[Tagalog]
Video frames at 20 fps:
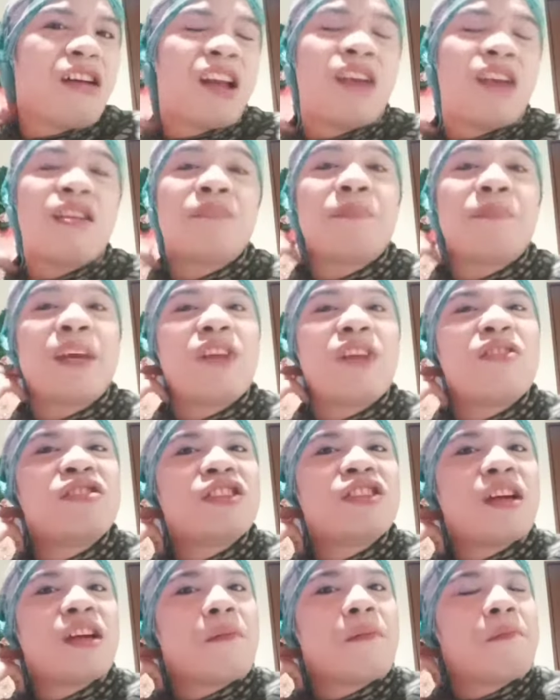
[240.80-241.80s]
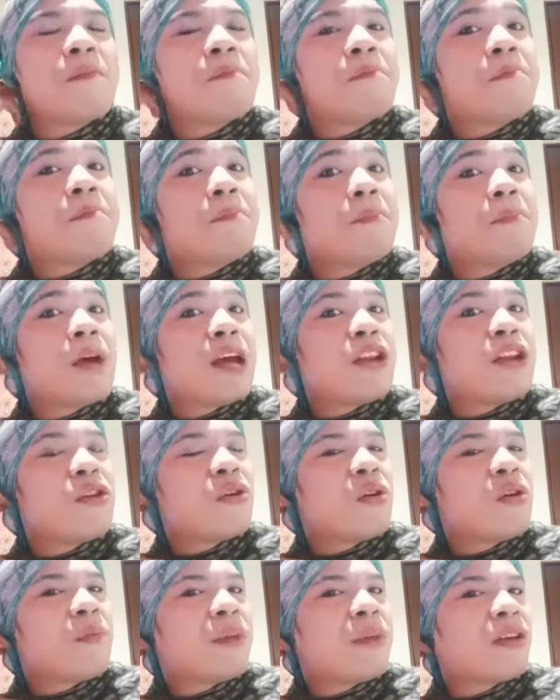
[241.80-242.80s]
Lalo't mayroon siyang, ano,
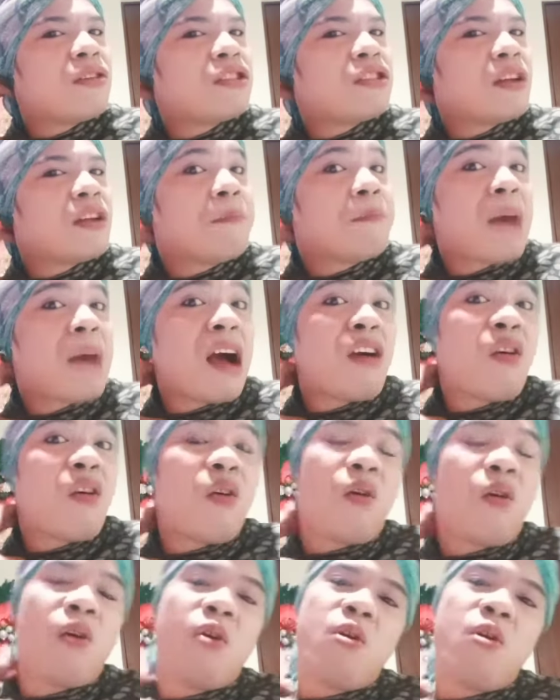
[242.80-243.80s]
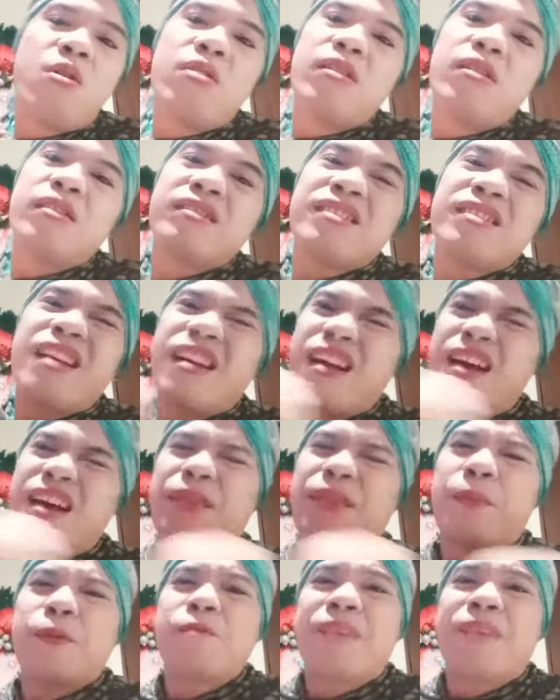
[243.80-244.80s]
mayroon siyang bagoong sarap.
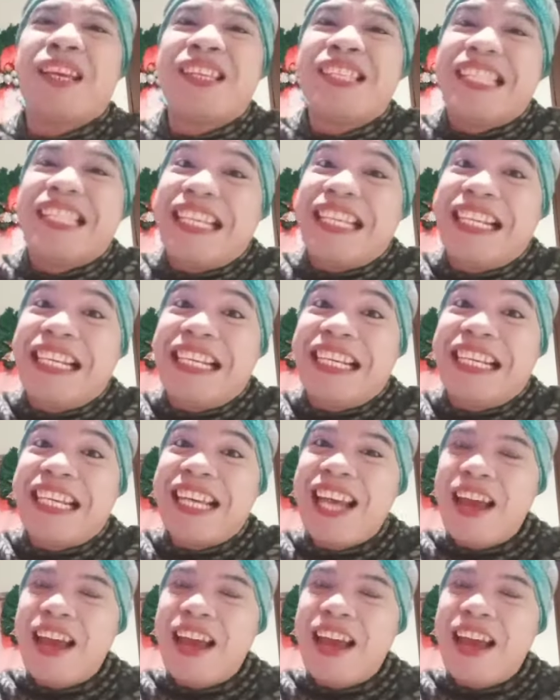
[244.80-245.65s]
Tapos may sili.